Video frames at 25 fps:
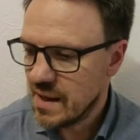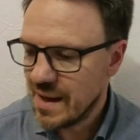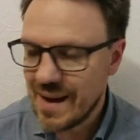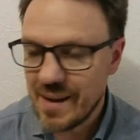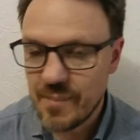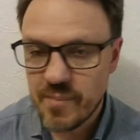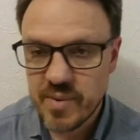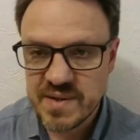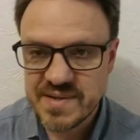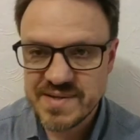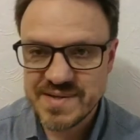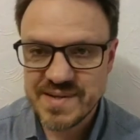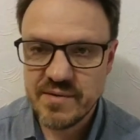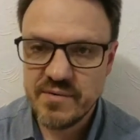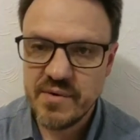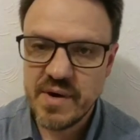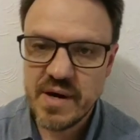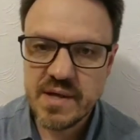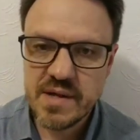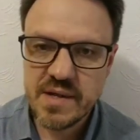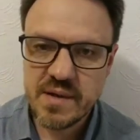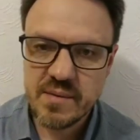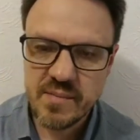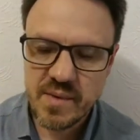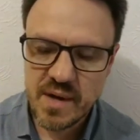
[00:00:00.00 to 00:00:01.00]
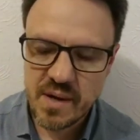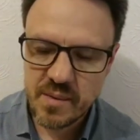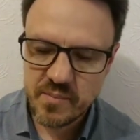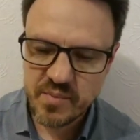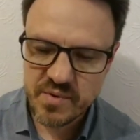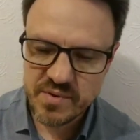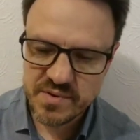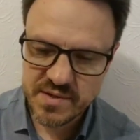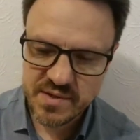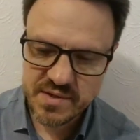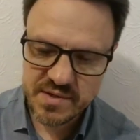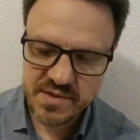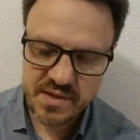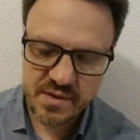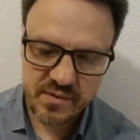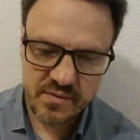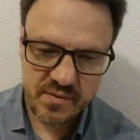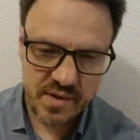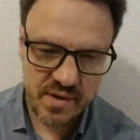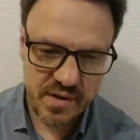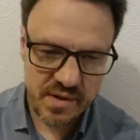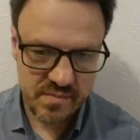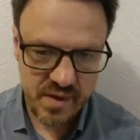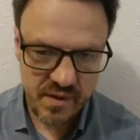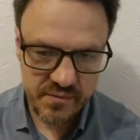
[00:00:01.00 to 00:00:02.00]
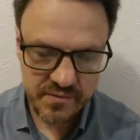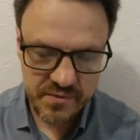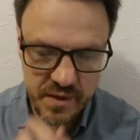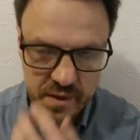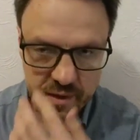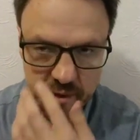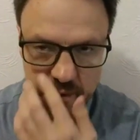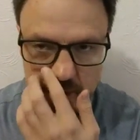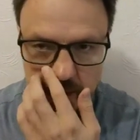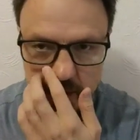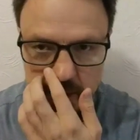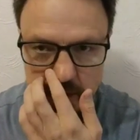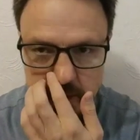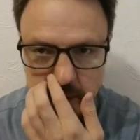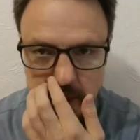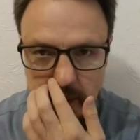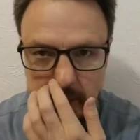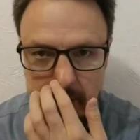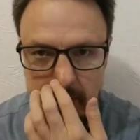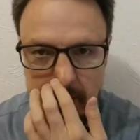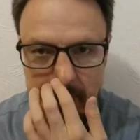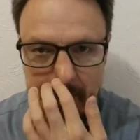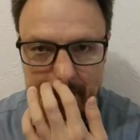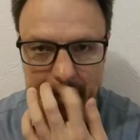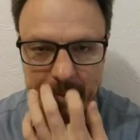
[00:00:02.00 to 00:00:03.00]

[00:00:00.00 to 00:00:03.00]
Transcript: обоснованием апостольского авторитета,